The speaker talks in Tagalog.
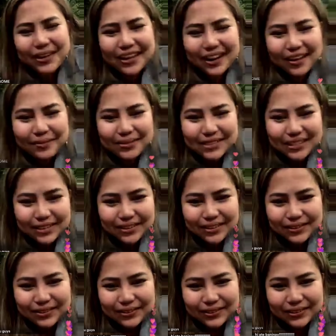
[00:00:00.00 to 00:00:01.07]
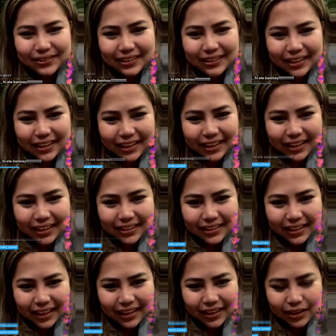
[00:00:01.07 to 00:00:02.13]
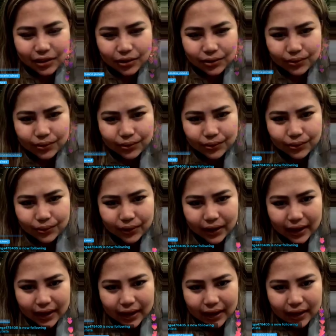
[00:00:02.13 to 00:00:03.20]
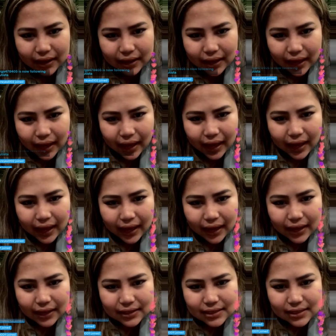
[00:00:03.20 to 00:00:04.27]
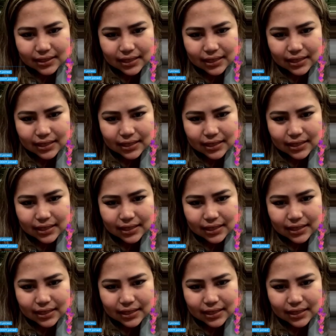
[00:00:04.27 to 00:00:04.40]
grabe si yun. Thank you hi. Hey, it's